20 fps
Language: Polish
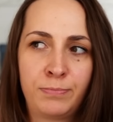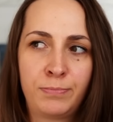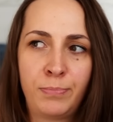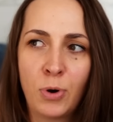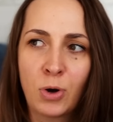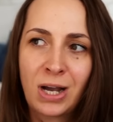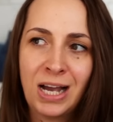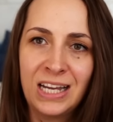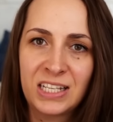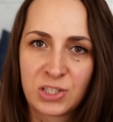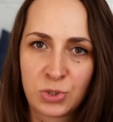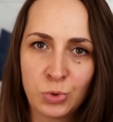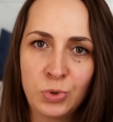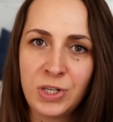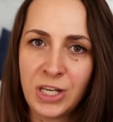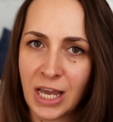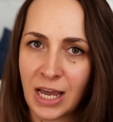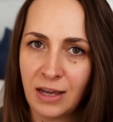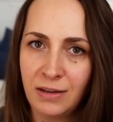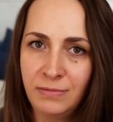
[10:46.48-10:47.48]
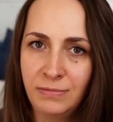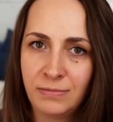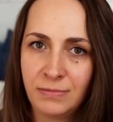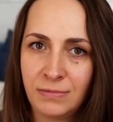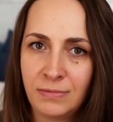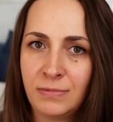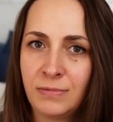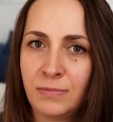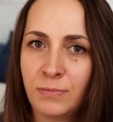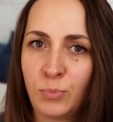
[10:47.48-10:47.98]
pokazuje
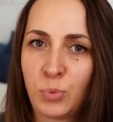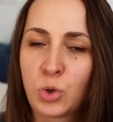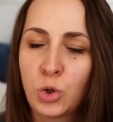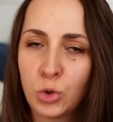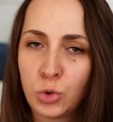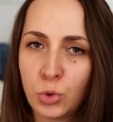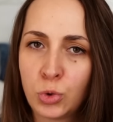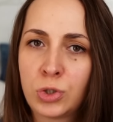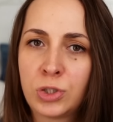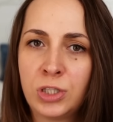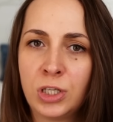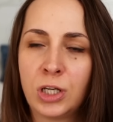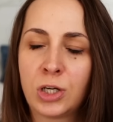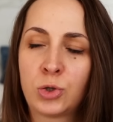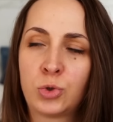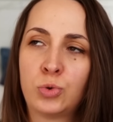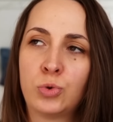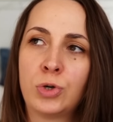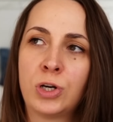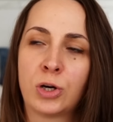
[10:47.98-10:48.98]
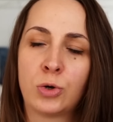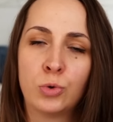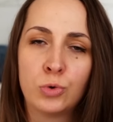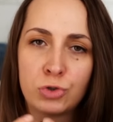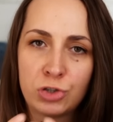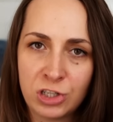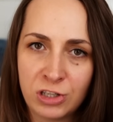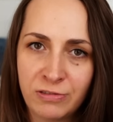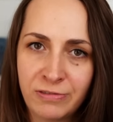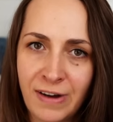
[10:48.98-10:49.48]
produkty, których
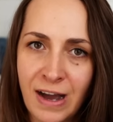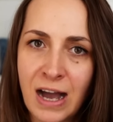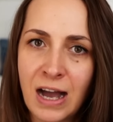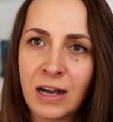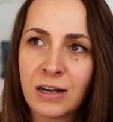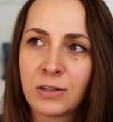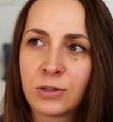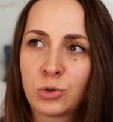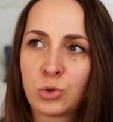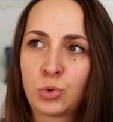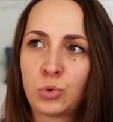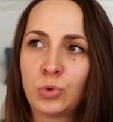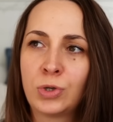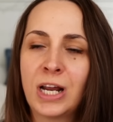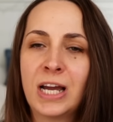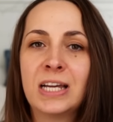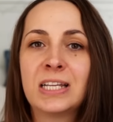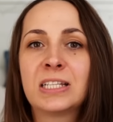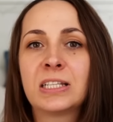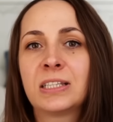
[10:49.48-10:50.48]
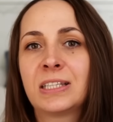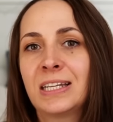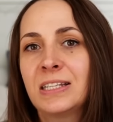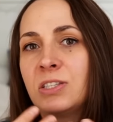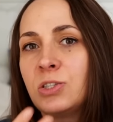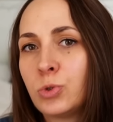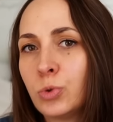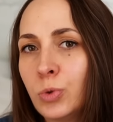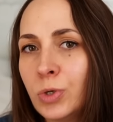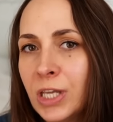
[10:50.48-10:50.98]
używa, które
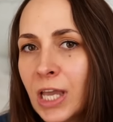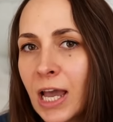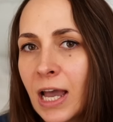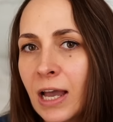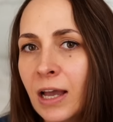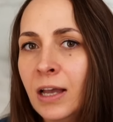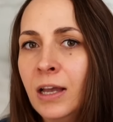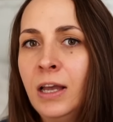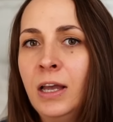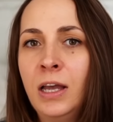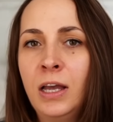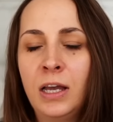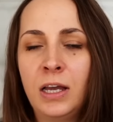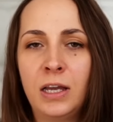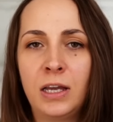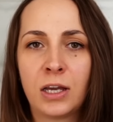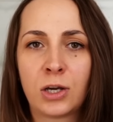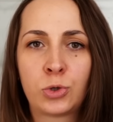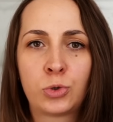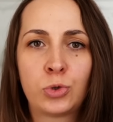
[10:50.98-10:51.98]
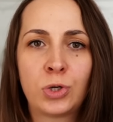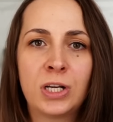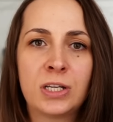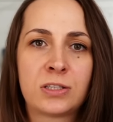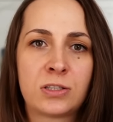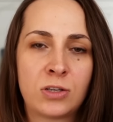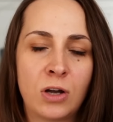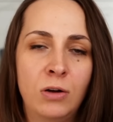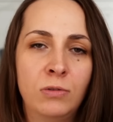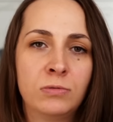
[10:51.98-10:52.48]
testuje, e, które
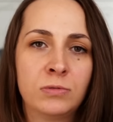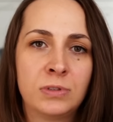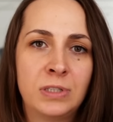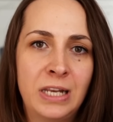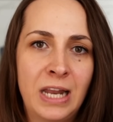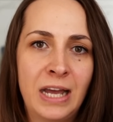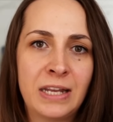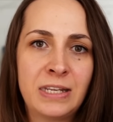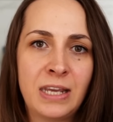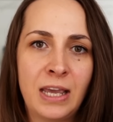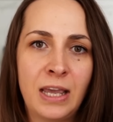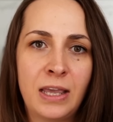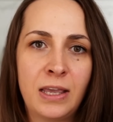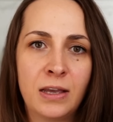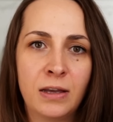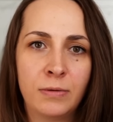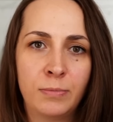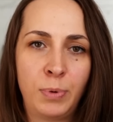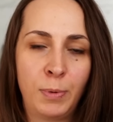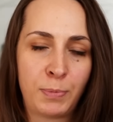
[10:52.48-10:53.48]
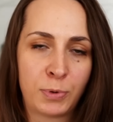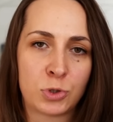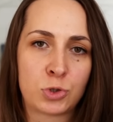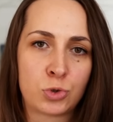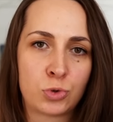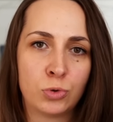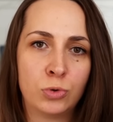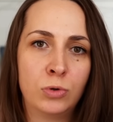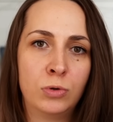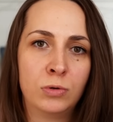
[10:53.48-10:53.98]
są dla niej po
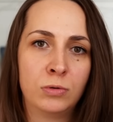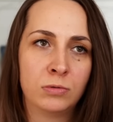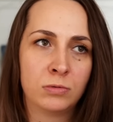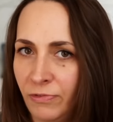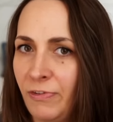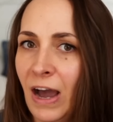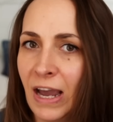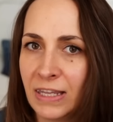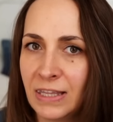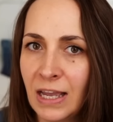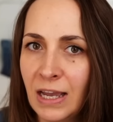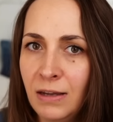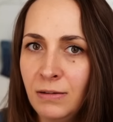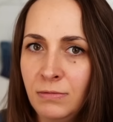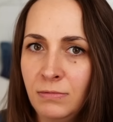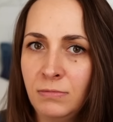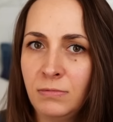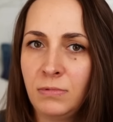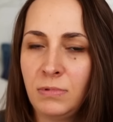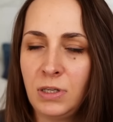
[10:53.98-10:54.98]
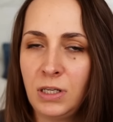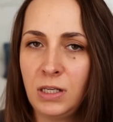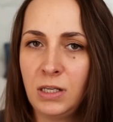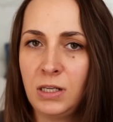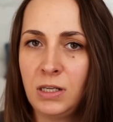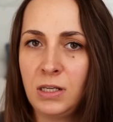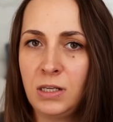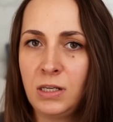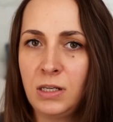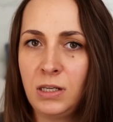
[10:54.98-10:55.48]
prostu fajne
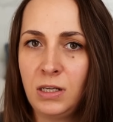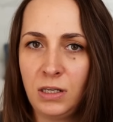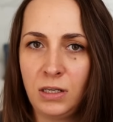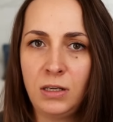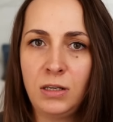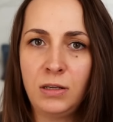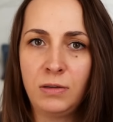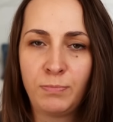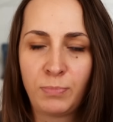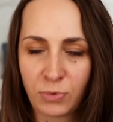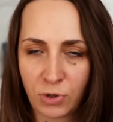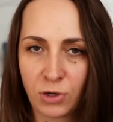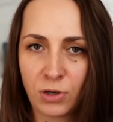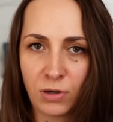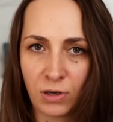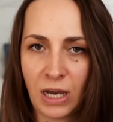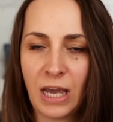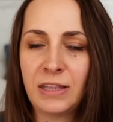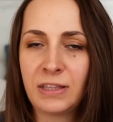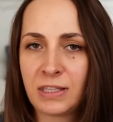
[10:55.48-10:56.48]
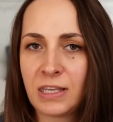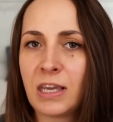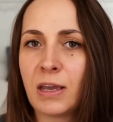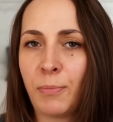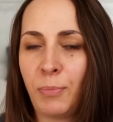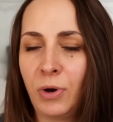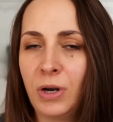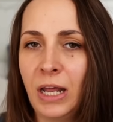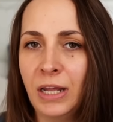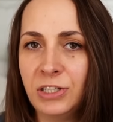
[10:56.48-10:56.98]
i, i chętnie je
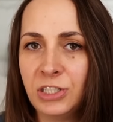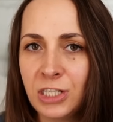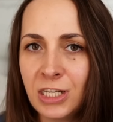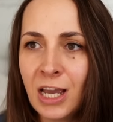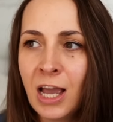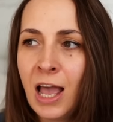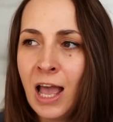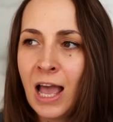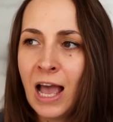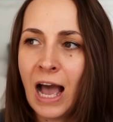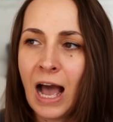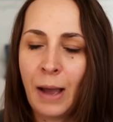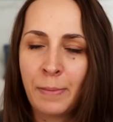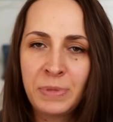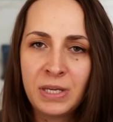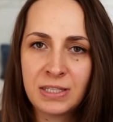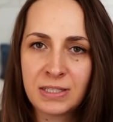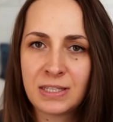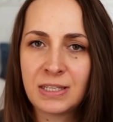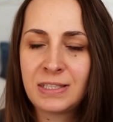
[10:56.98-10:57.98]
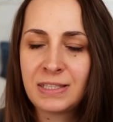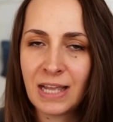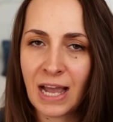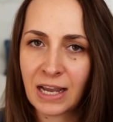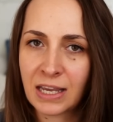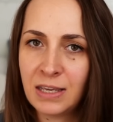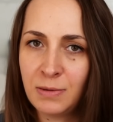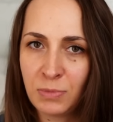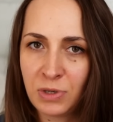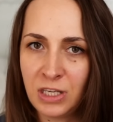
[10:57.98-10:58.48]
poleci, a między
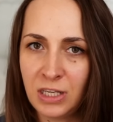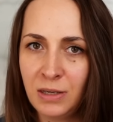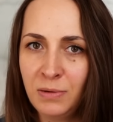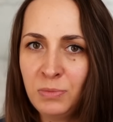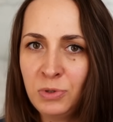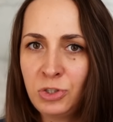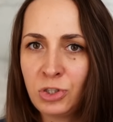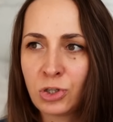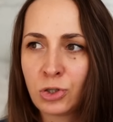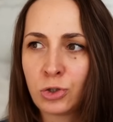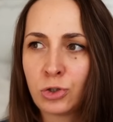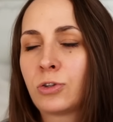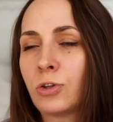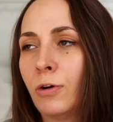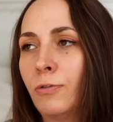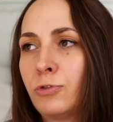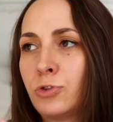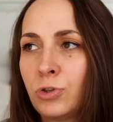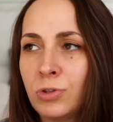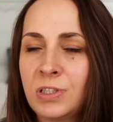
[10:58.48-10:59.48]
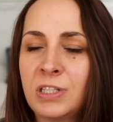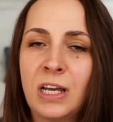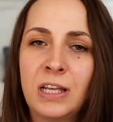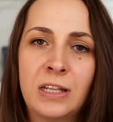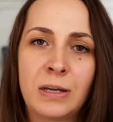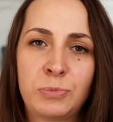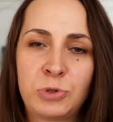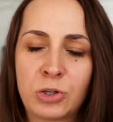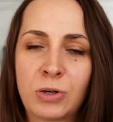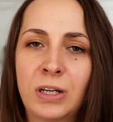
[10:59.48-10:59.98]
takim kimś, kto wrzuca
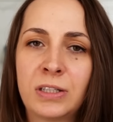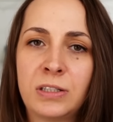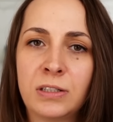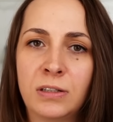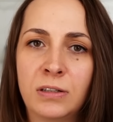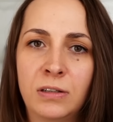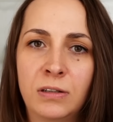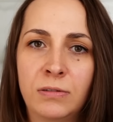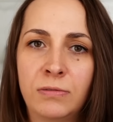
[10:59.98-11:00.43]
na przykład e,